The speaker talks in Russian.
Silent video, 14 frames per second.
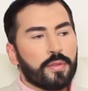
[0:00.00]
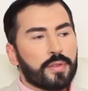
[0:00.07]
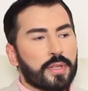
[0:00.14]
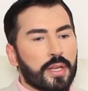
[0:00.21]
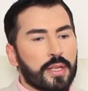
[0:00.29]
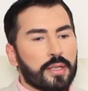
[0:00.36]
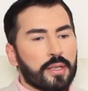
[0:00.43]
мы
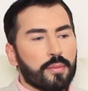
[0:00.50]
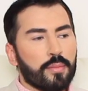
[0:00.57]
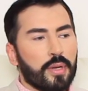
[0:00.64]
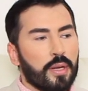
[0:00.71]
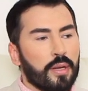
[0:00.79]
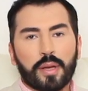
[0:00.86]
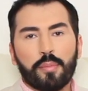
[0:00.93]
встретим
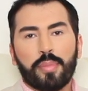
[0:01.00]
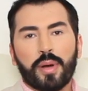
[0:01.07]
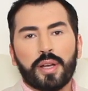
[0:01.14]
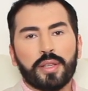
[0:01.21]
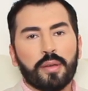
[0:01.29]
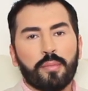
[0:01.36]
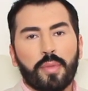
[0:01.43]
в
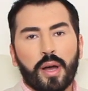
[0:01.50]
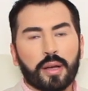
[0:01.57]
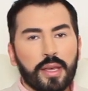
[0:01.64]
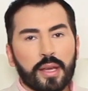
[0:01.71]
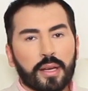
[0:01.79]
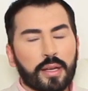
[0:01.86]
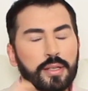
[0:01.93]
компании MAC
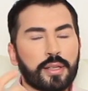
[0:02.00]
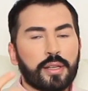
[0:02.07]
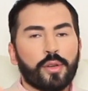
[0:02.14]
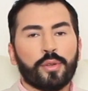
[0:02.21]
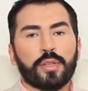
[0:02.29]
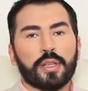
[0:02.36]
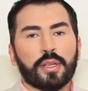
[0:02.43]

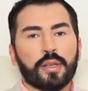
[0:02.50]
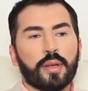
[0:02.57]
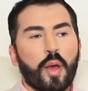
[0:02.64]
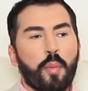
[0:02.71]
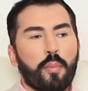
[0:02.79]
ярко-зеленые